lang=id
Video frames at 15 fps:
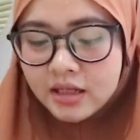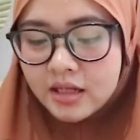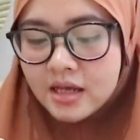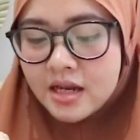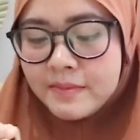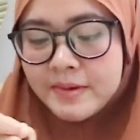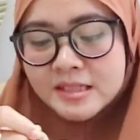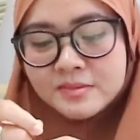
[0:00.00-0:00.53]

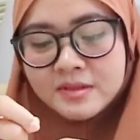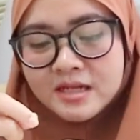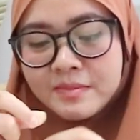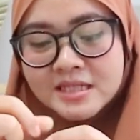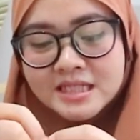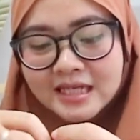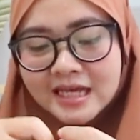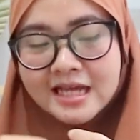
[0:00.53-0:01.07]
ini ada pasmina
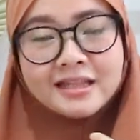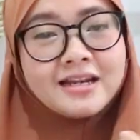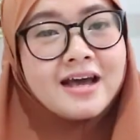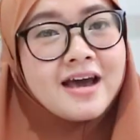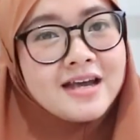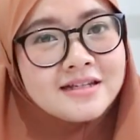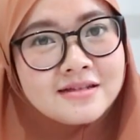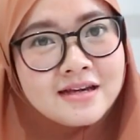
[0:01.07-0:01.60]
basicnya
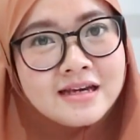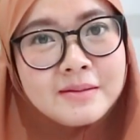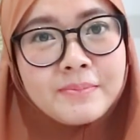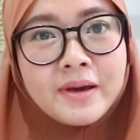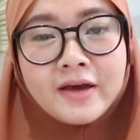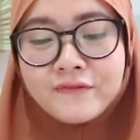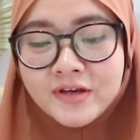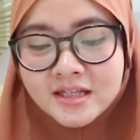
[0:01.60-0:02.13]
tenang aja di
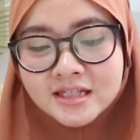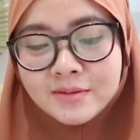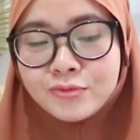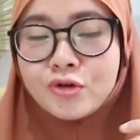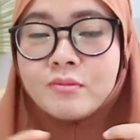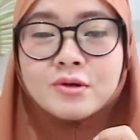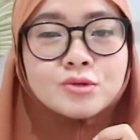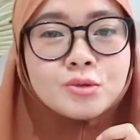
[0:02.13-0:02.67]
PF
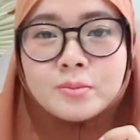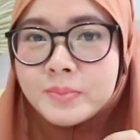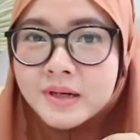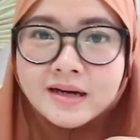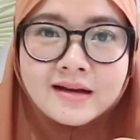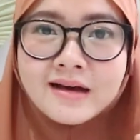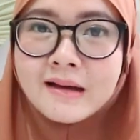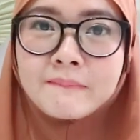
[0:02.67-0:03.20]
hijab tuh emang
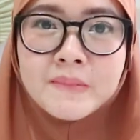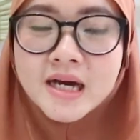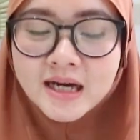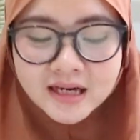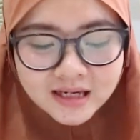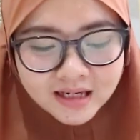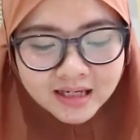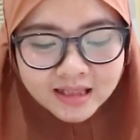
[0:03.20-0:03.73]
super lengkap
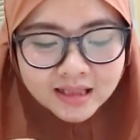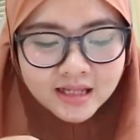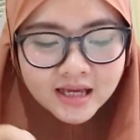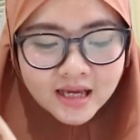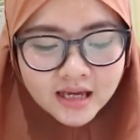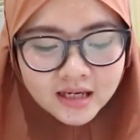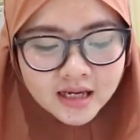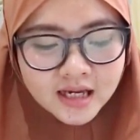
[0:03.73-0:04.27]
banget
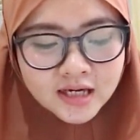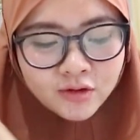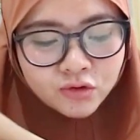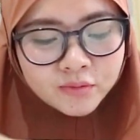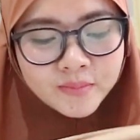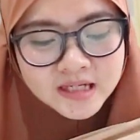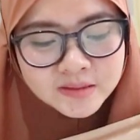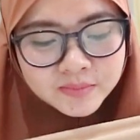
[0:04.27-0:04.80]
nah ini
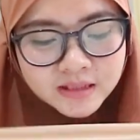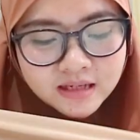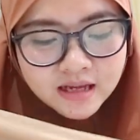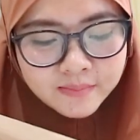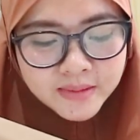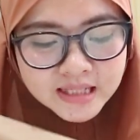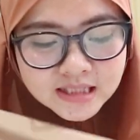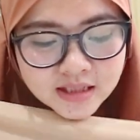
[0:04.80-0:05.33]
untuk
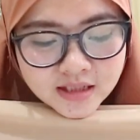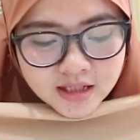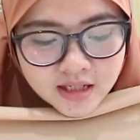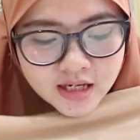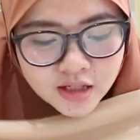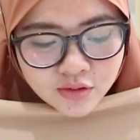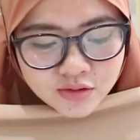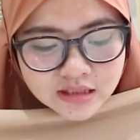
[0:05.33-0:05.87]
pasmina
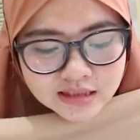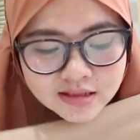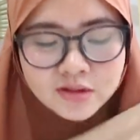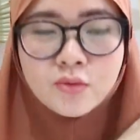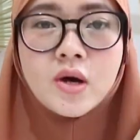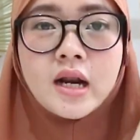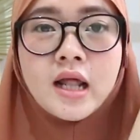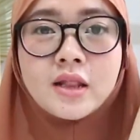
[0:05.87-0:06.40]
basicnya dia itu
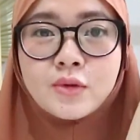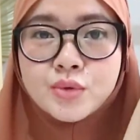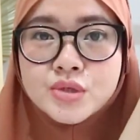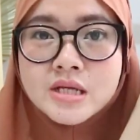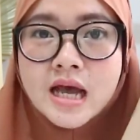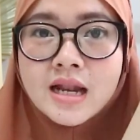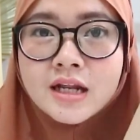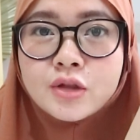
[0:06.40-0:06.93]
cc 200
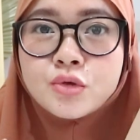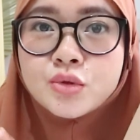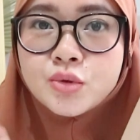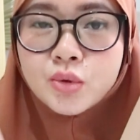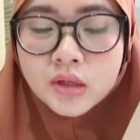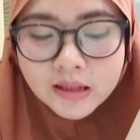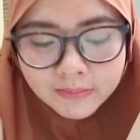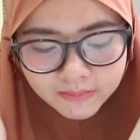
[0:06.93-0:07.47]
kali 75
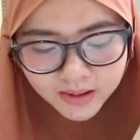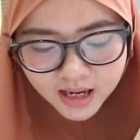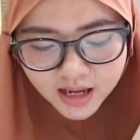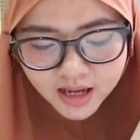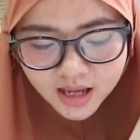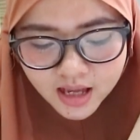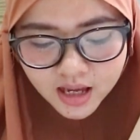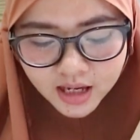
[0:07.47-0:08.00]

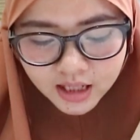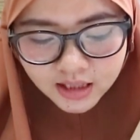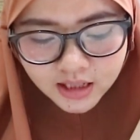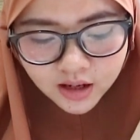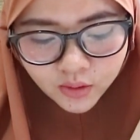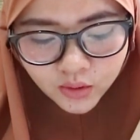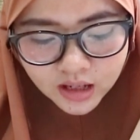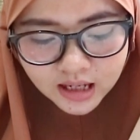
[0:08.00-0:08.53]

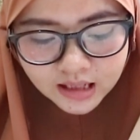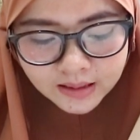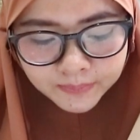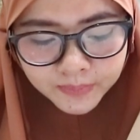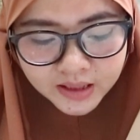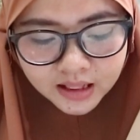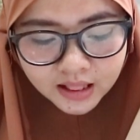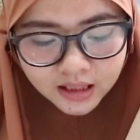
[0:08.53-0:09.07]
ini aku lagi
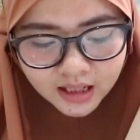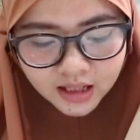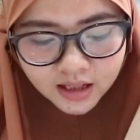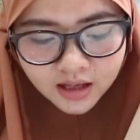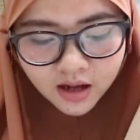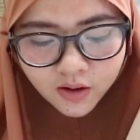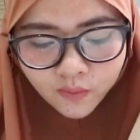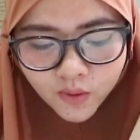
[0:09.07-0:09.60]

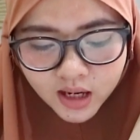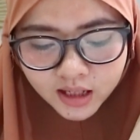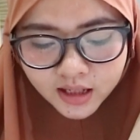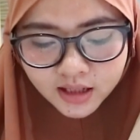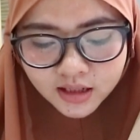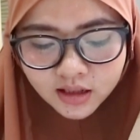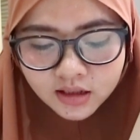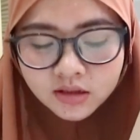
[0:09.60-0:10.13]
pilih yang
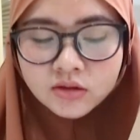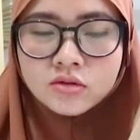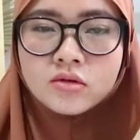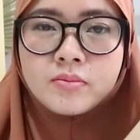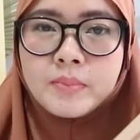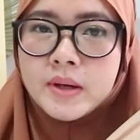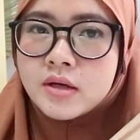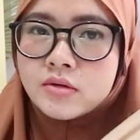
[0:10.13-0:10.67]
warnanya
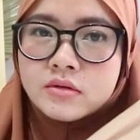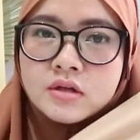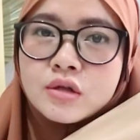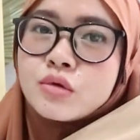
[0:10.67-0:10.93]
itu penut